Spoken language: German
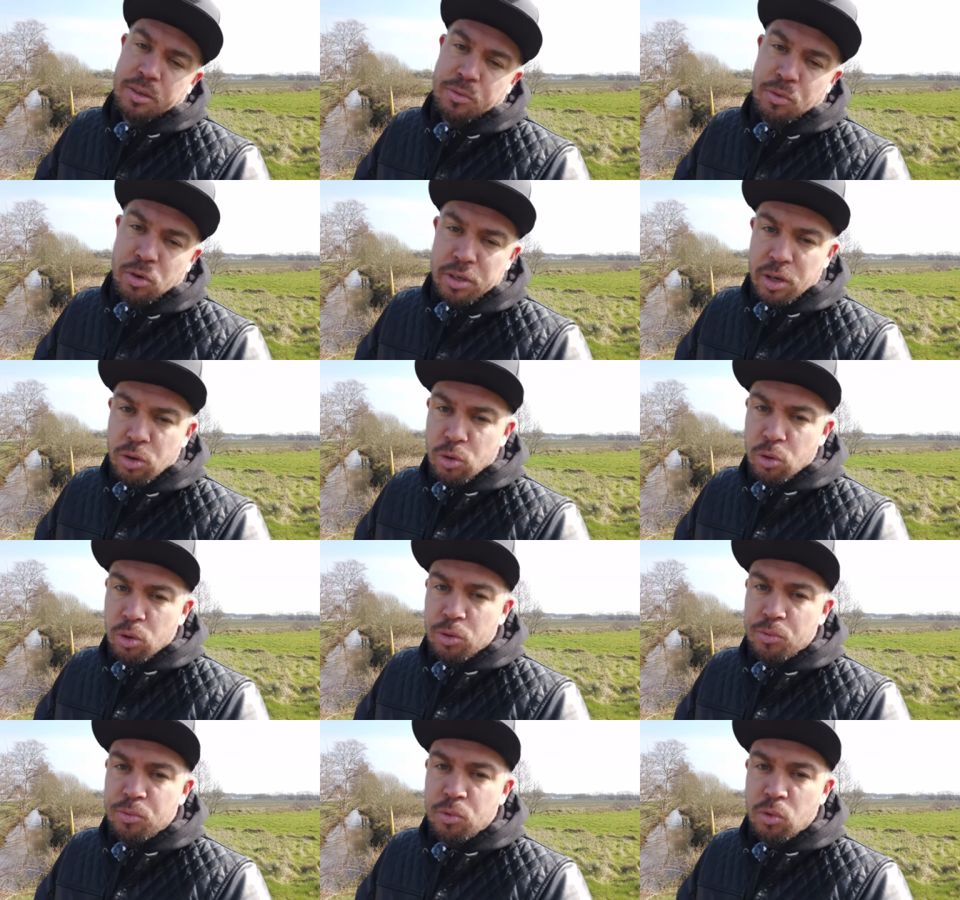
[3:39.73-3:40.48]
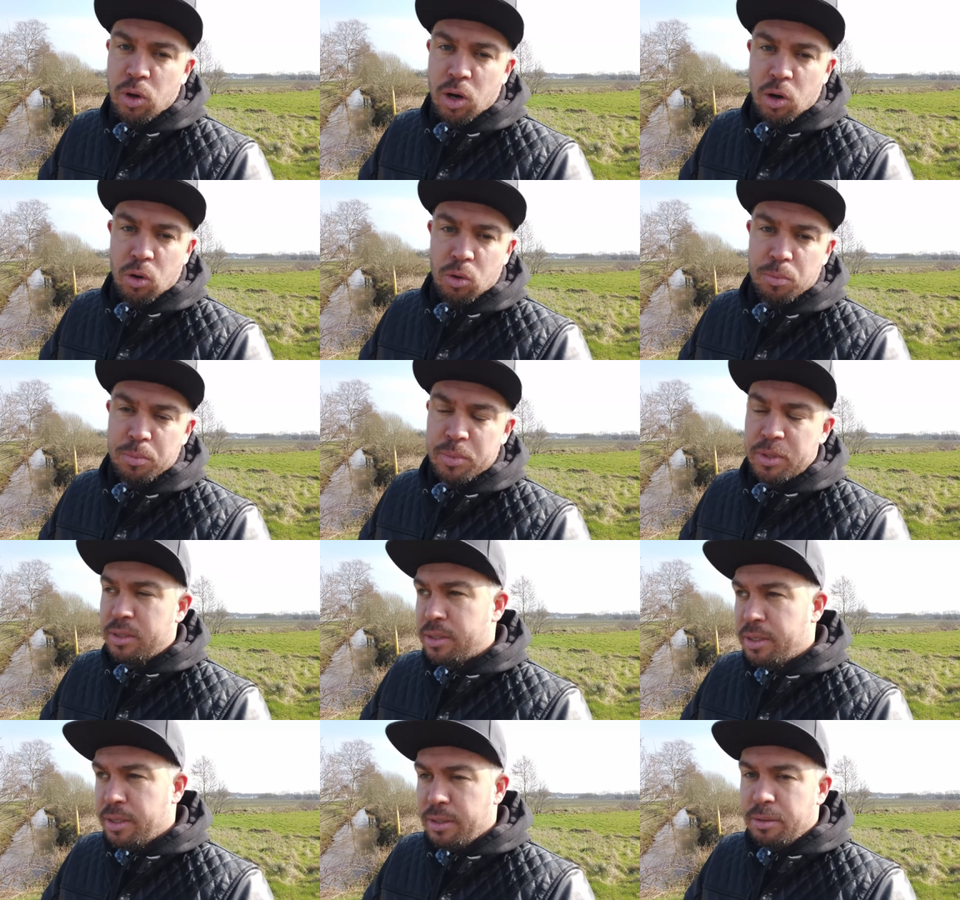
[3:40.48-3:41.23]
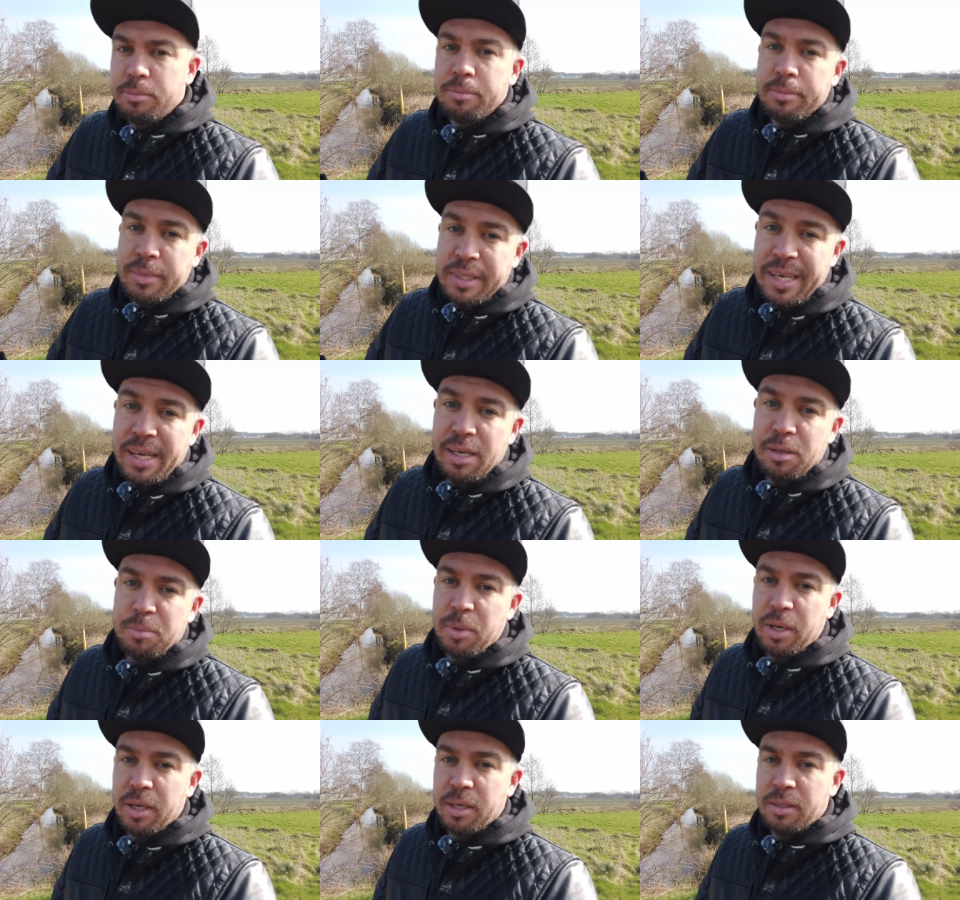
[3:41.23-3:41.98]
Die wollen ja irgendwo auch ein bisschen
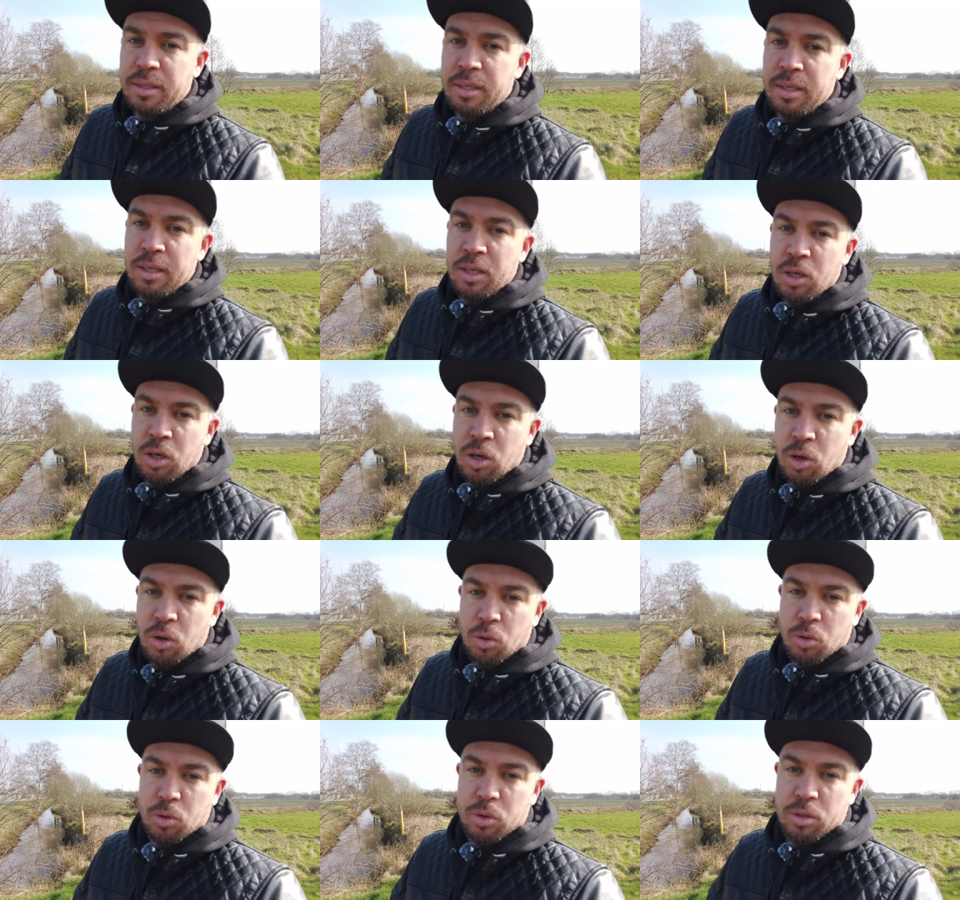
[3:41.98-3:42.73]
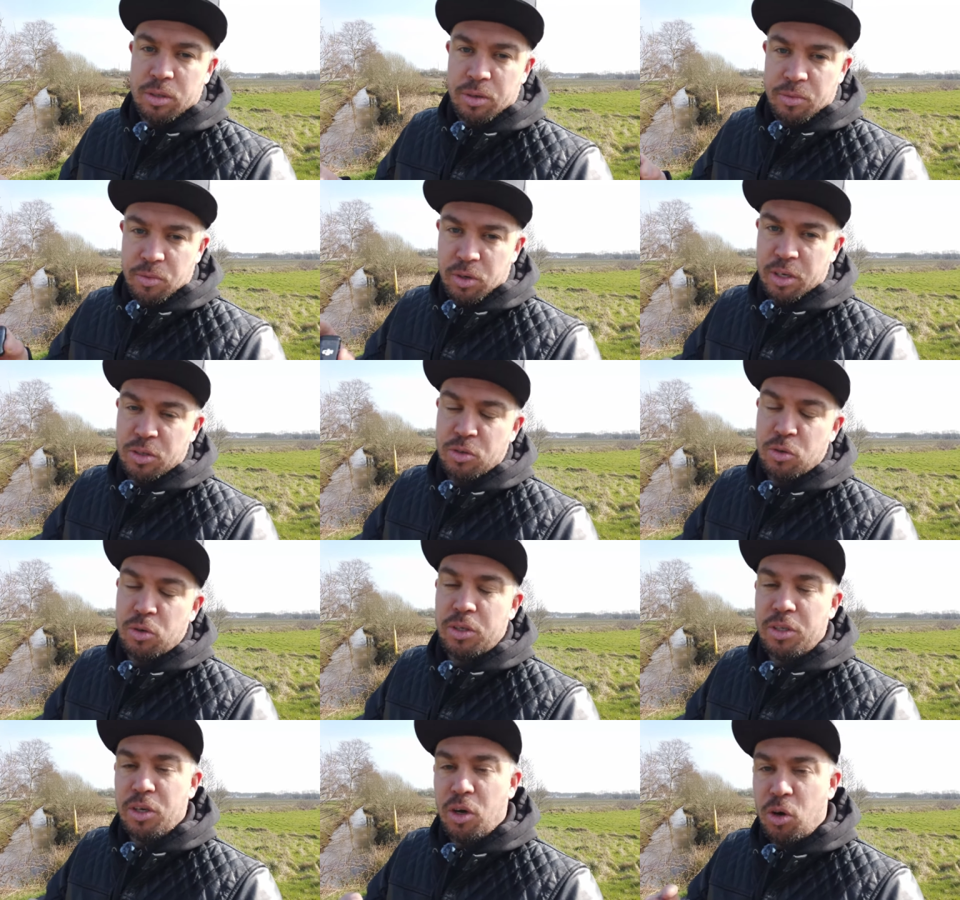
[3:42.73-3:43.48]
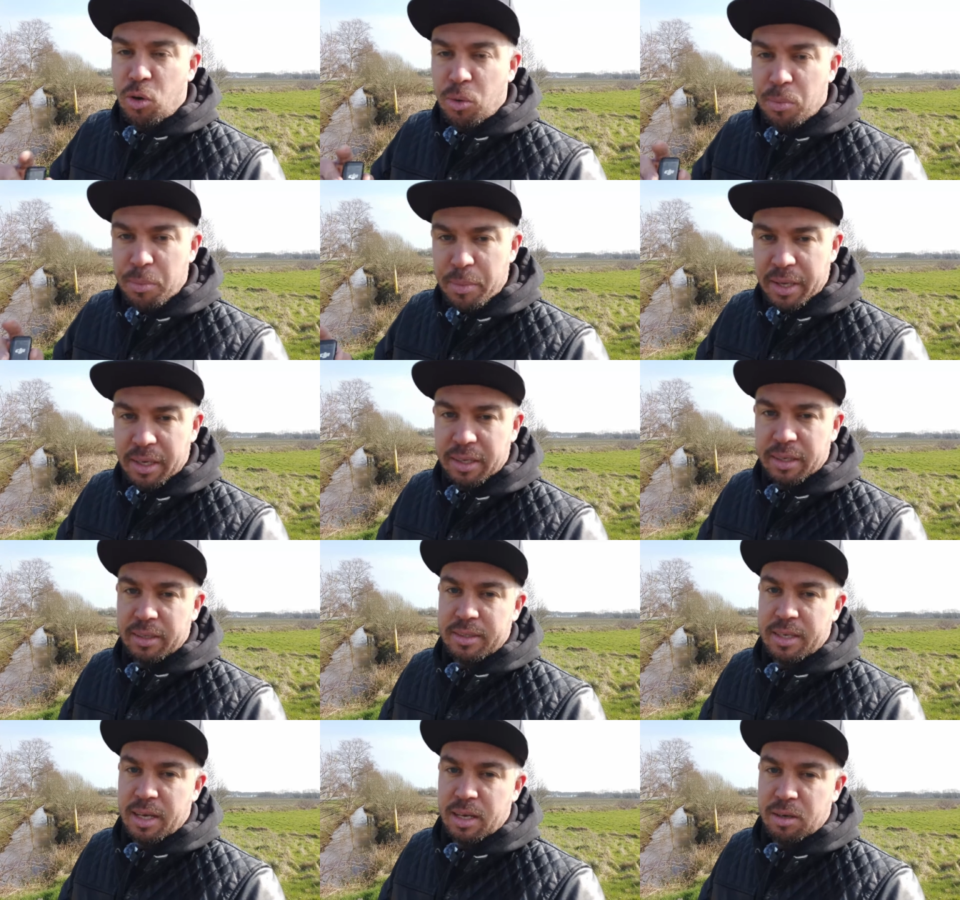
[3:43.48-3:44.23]
Geld machen und wollen natürlich auch
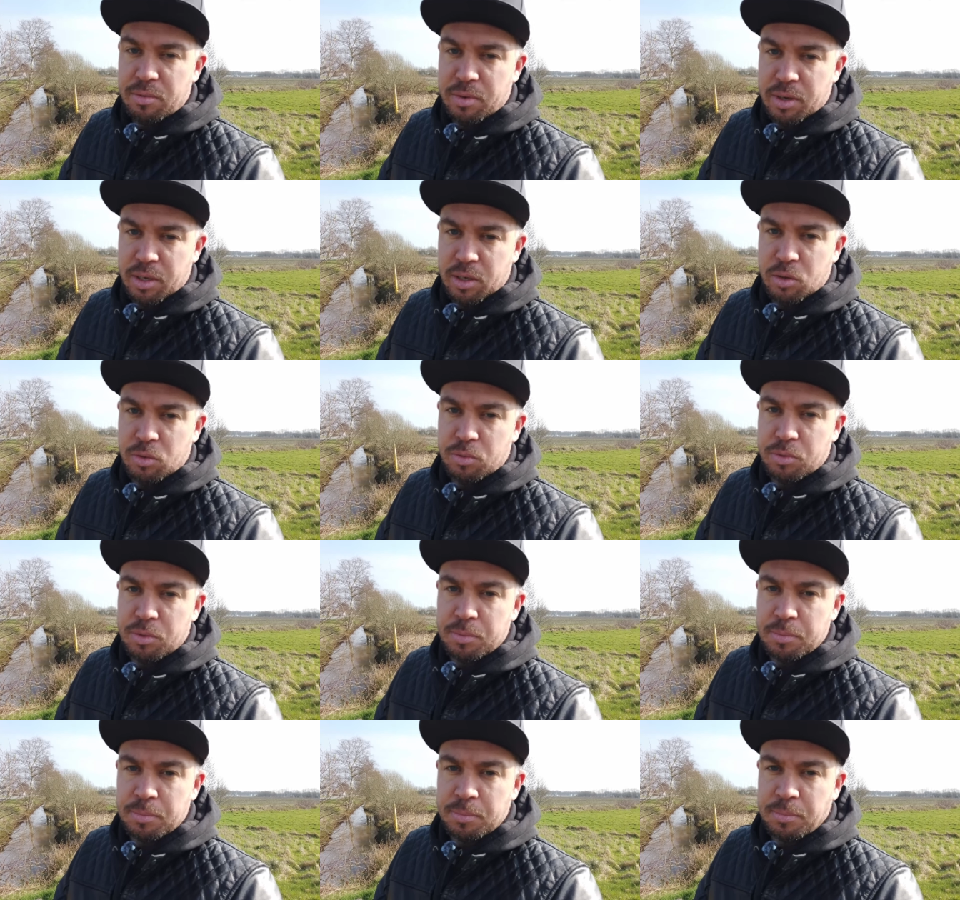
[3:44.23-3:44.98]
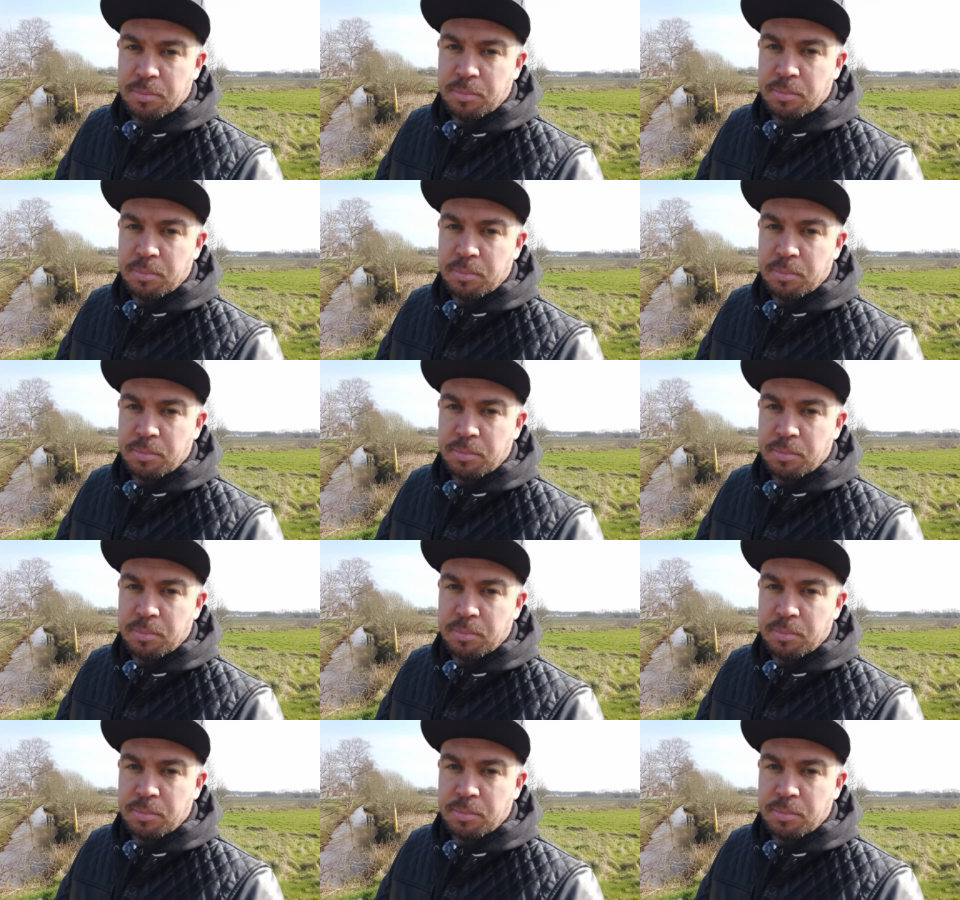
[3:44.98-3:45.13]
mehrere Sachen verkaufen.